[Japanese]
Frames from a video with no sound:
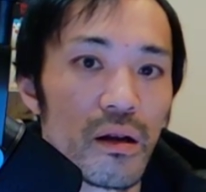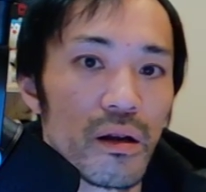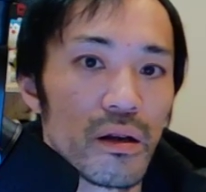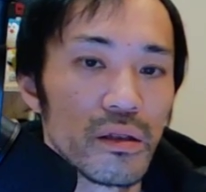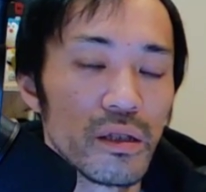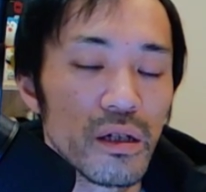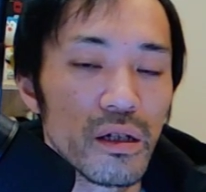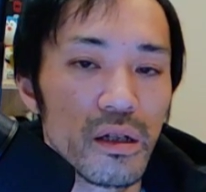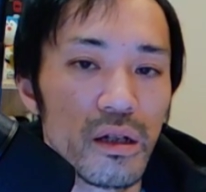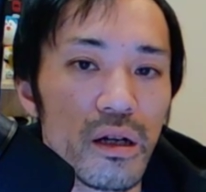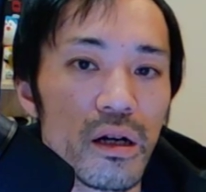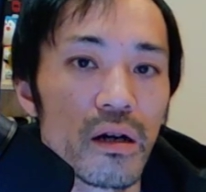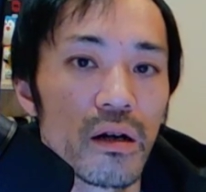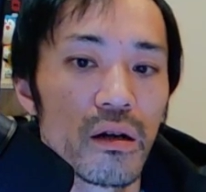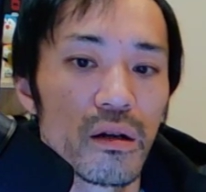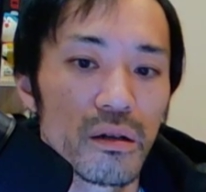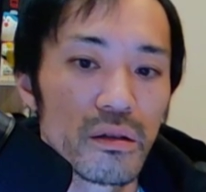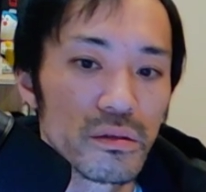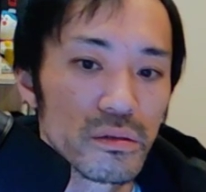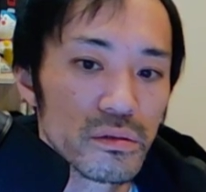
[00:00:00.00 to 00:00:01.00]
だから
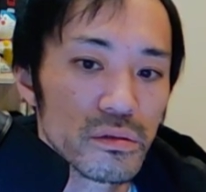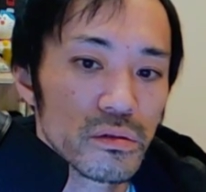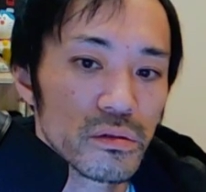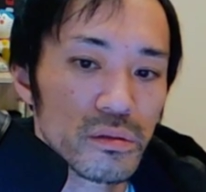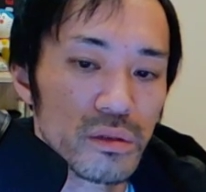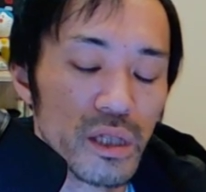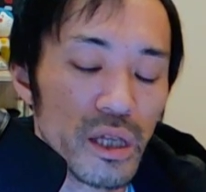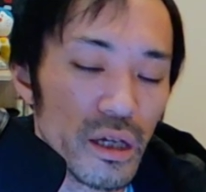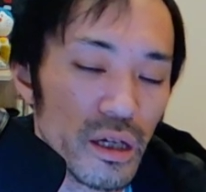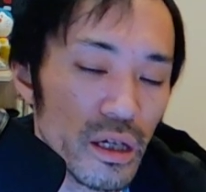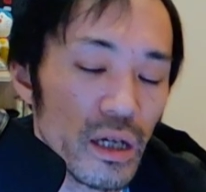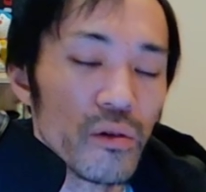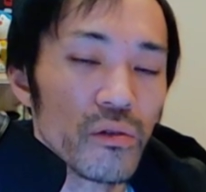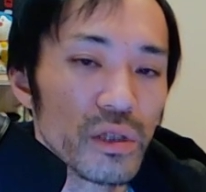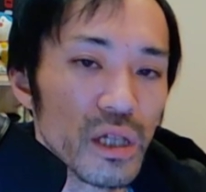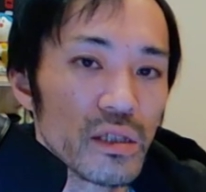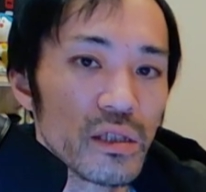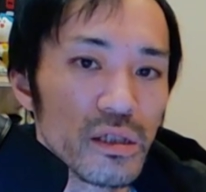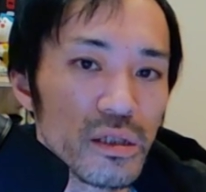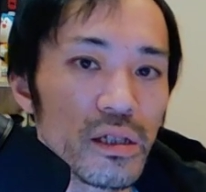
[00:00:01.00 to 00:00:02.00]
結果を
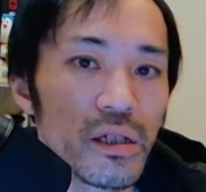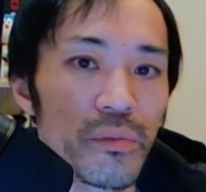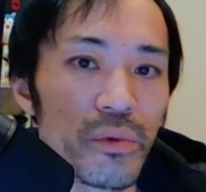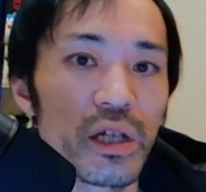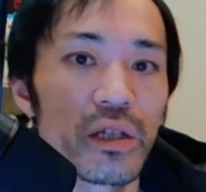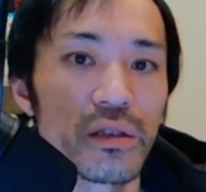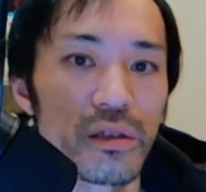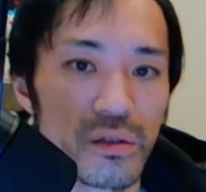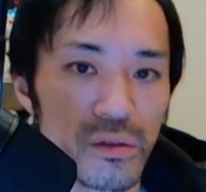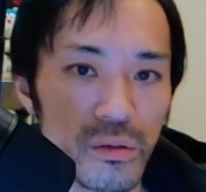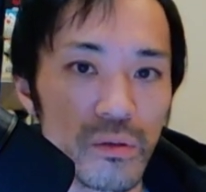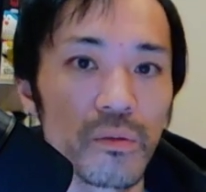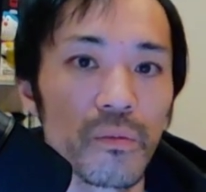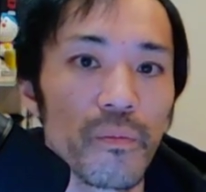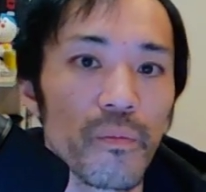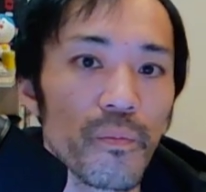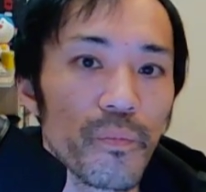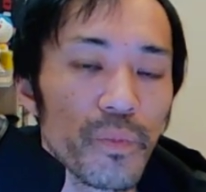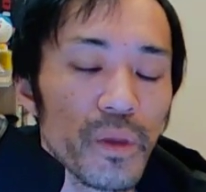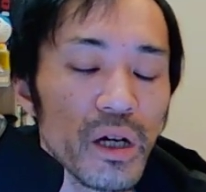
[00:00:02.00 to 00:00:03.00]
出させればいいんですよ
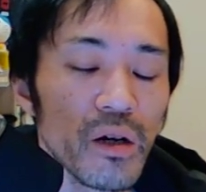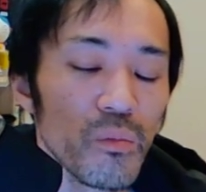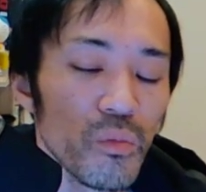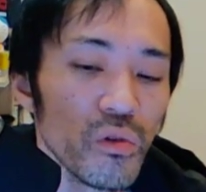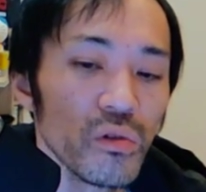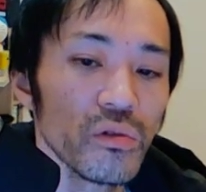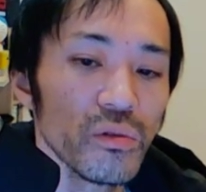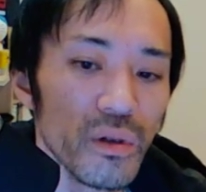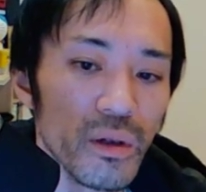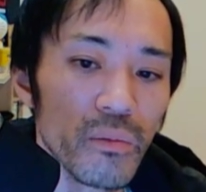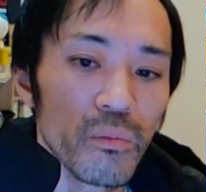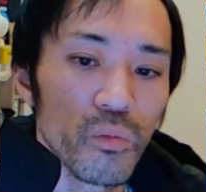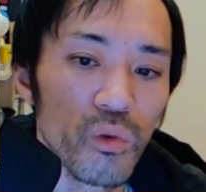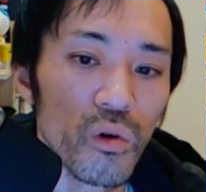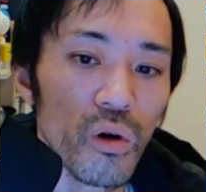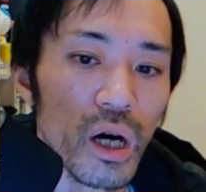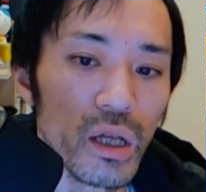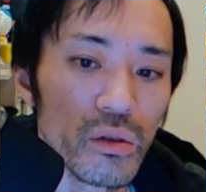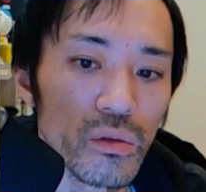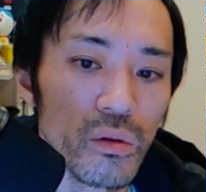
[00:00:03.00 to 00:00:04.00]
だから僕は
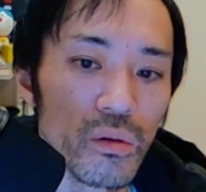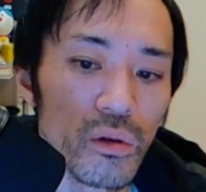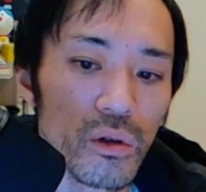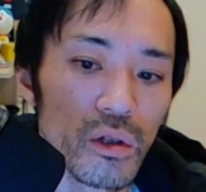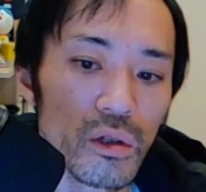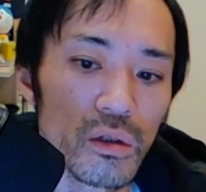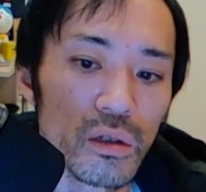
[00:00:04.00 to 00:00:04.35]
もうあの